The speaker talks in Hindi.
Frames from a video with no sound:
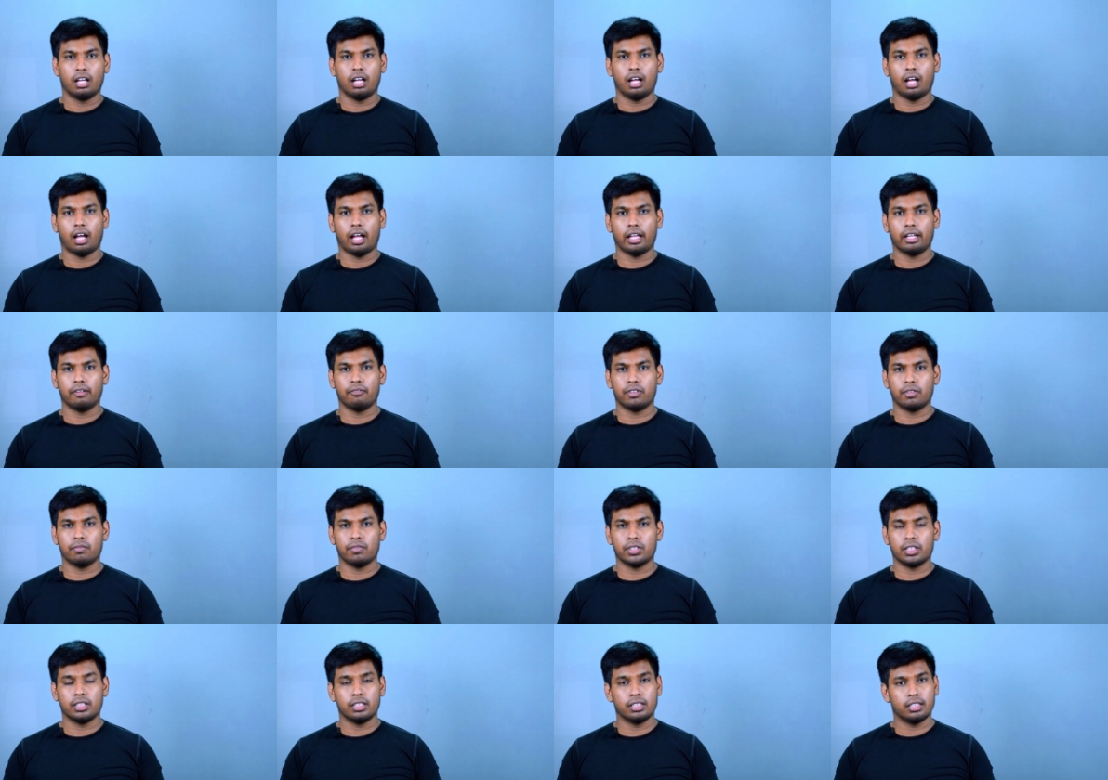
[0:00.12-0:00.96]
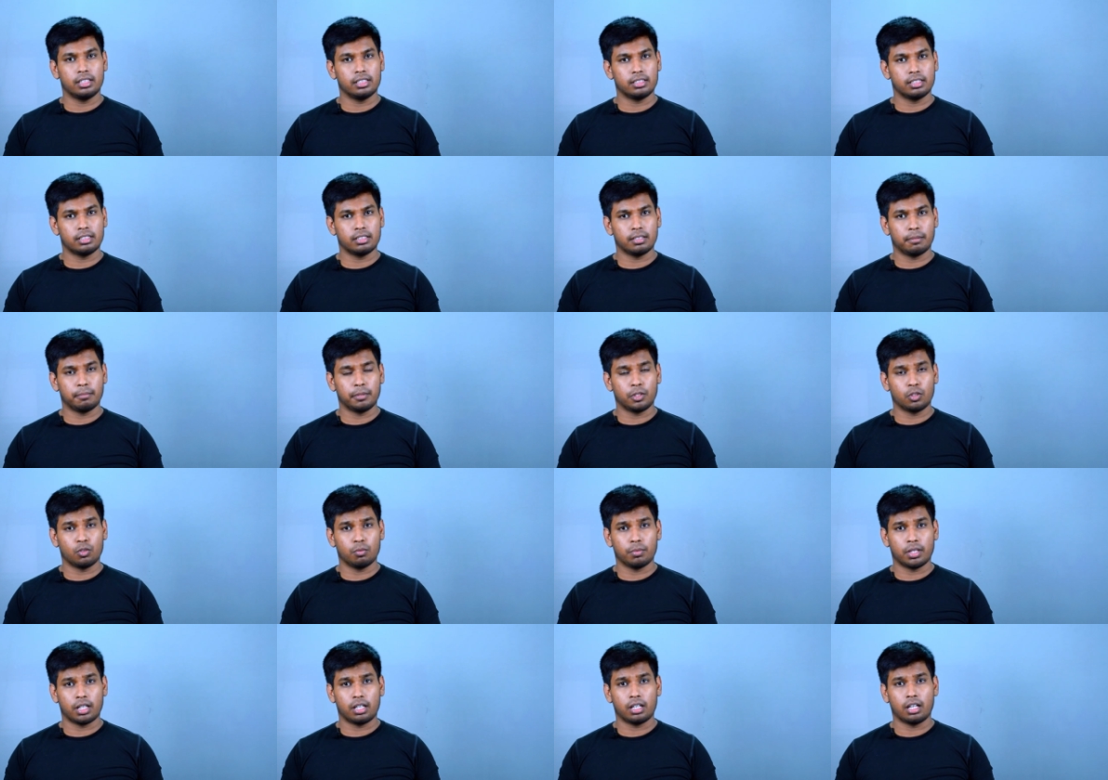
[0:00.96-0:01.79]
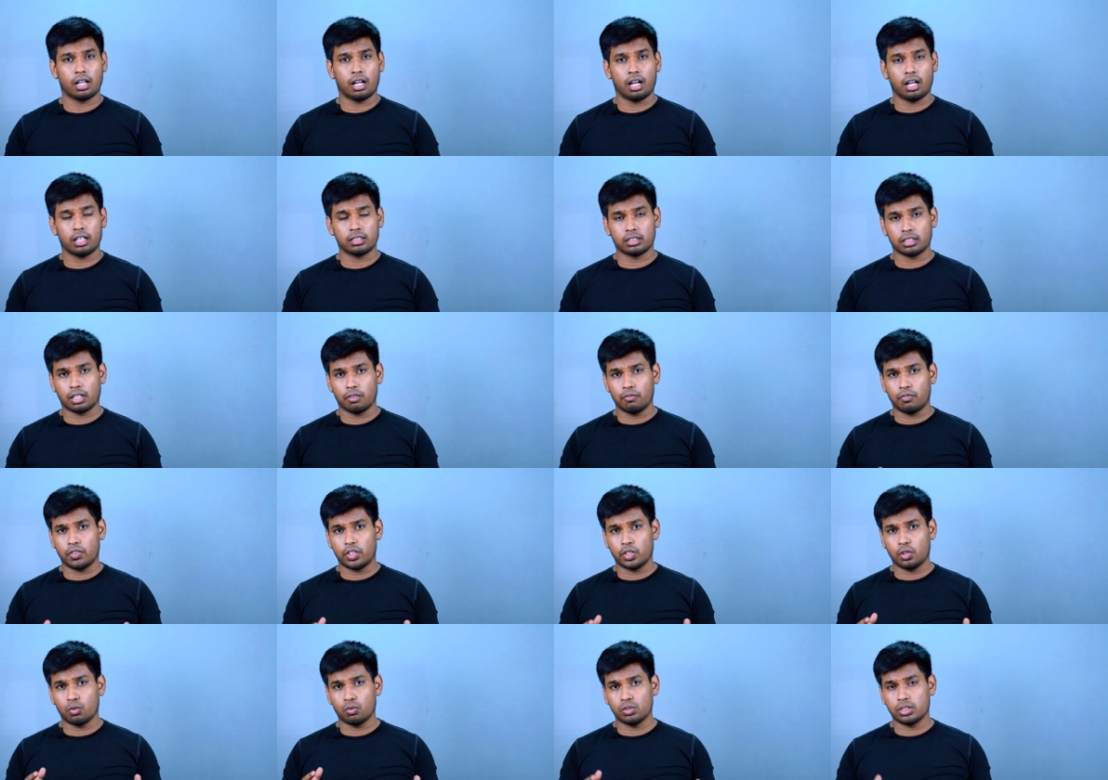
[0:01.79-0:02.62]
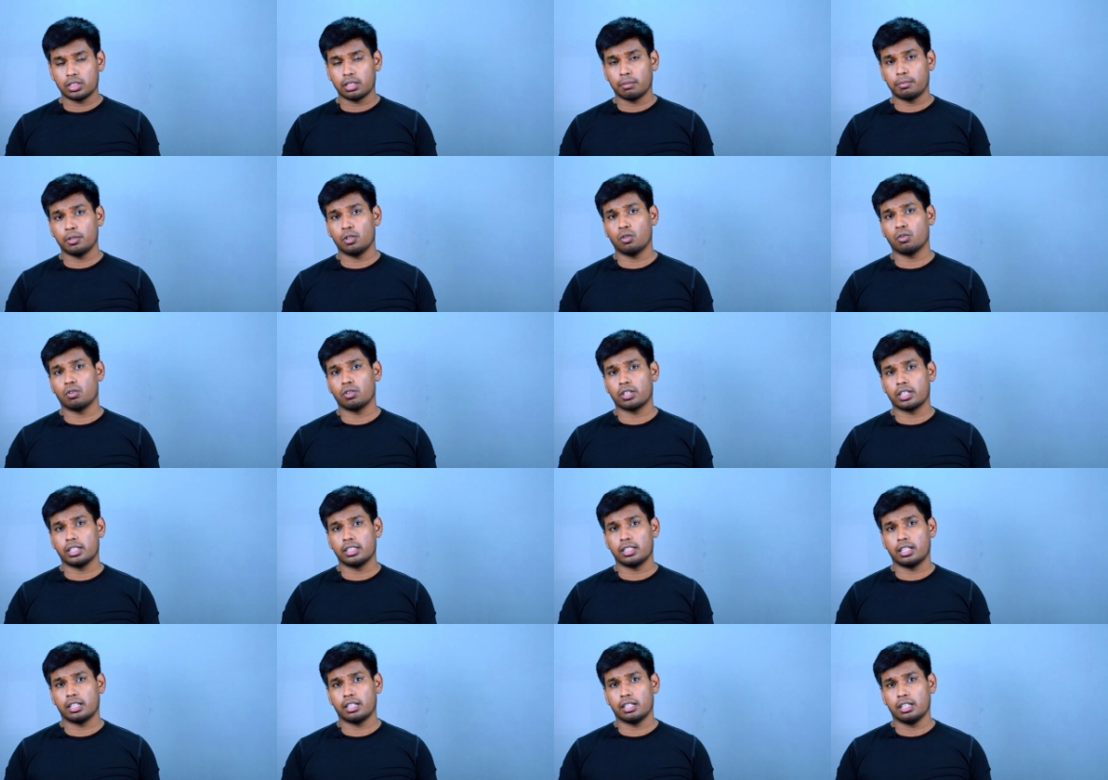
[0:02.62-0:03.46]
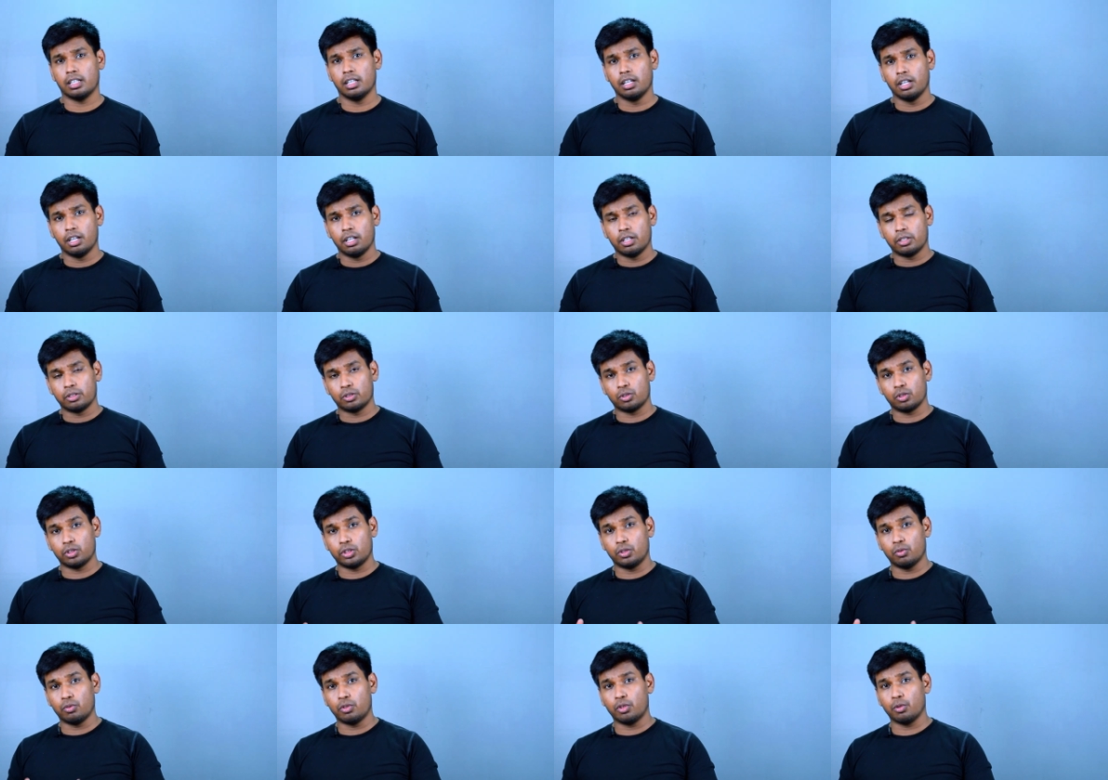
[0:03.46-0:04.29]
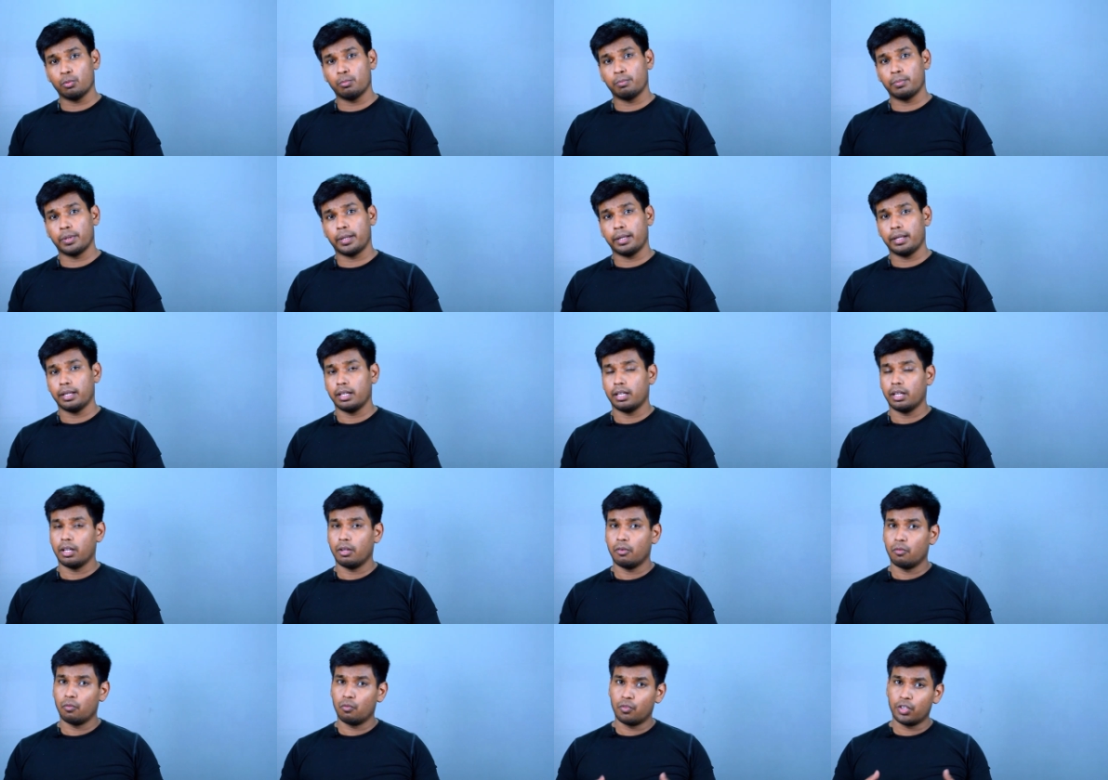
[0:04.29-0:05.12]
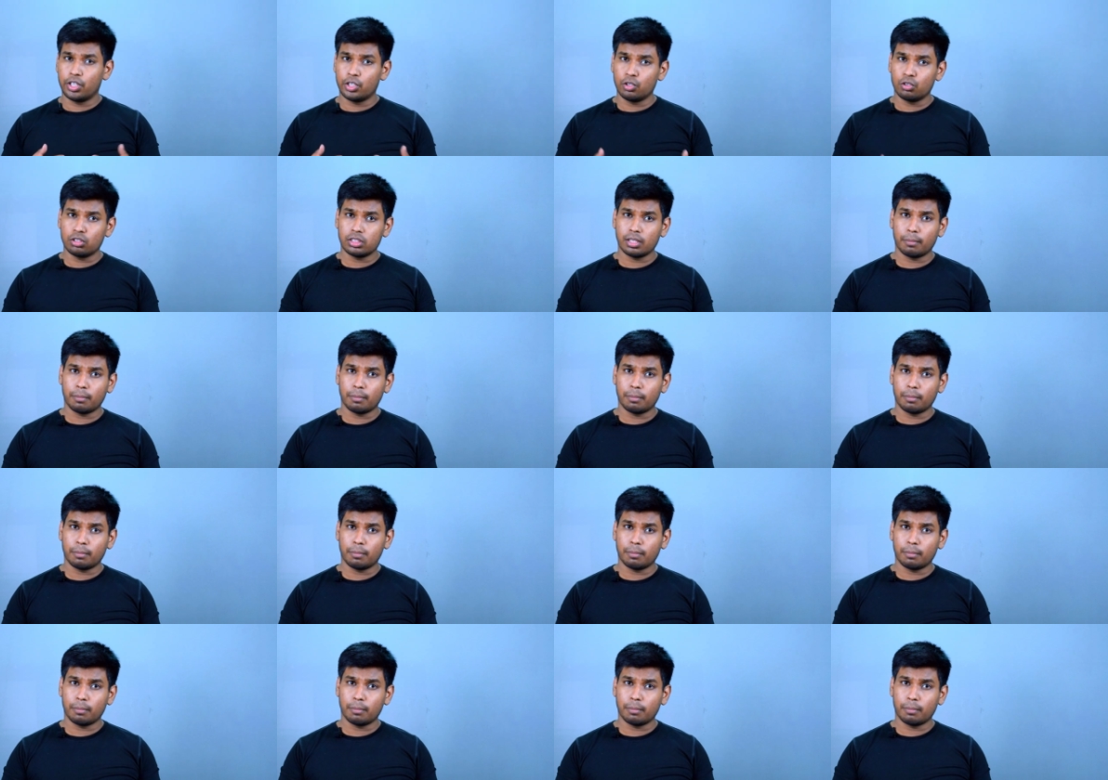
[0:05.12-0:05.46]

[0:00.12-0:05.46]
हाय एवरीवन दिस इज अमित कुमार आज का वीडियो उन सभी लोगों के लिए है जो यूट्यूब में वीडियोस